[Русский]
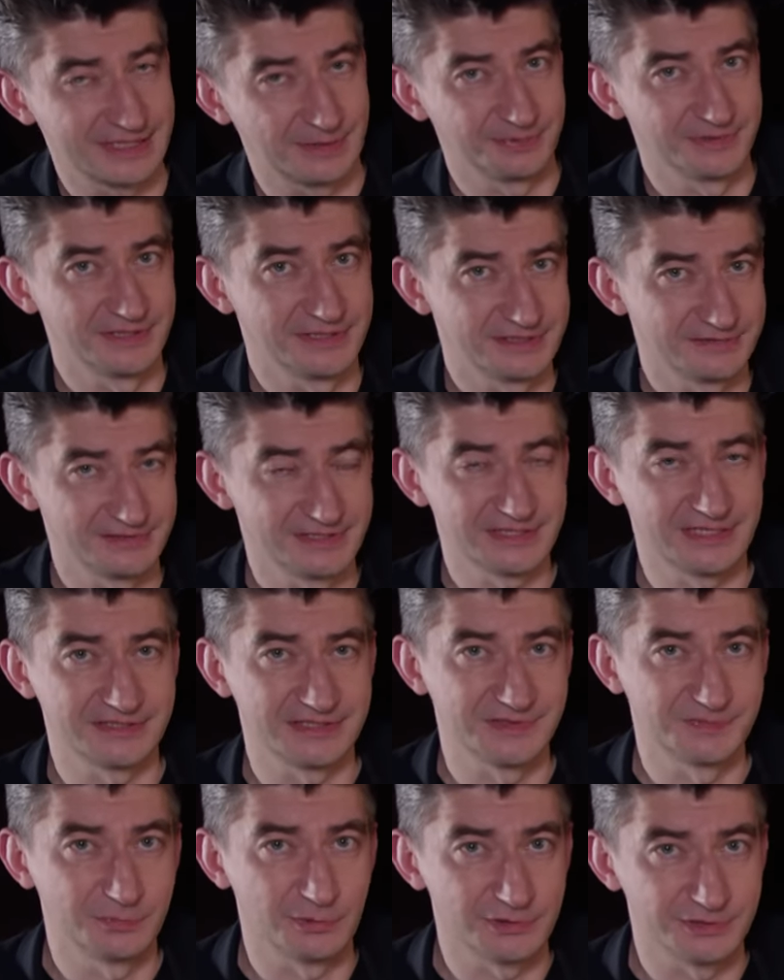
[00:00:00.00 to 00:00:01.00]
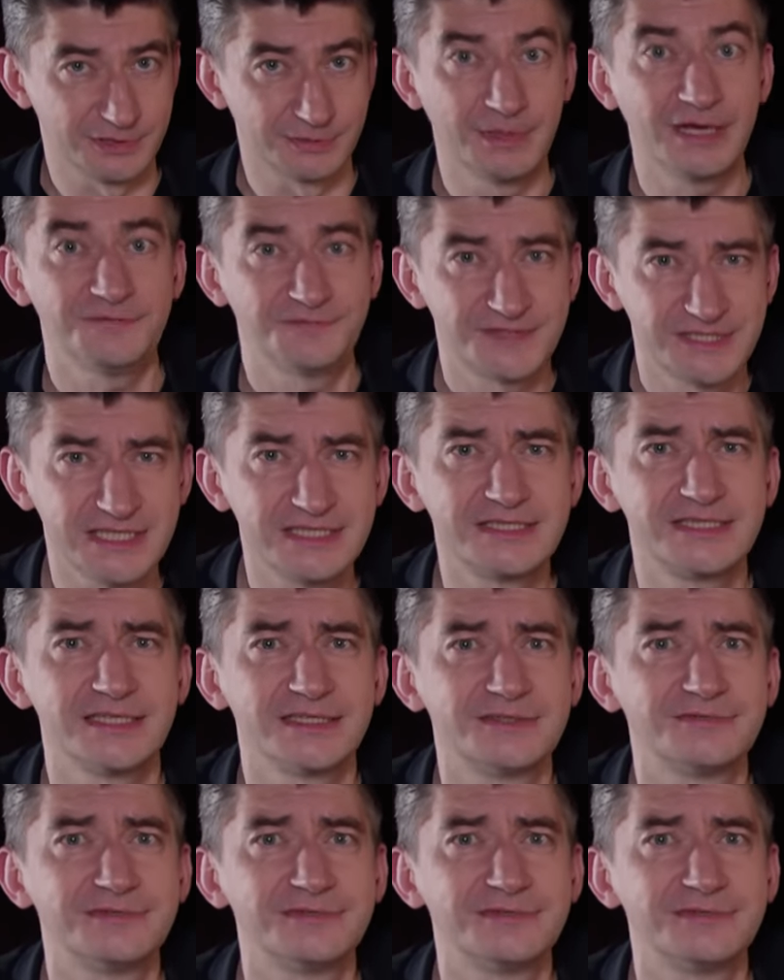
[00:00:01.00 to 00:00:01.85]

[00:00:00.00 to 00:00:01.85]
западной цивилизации используем, а все те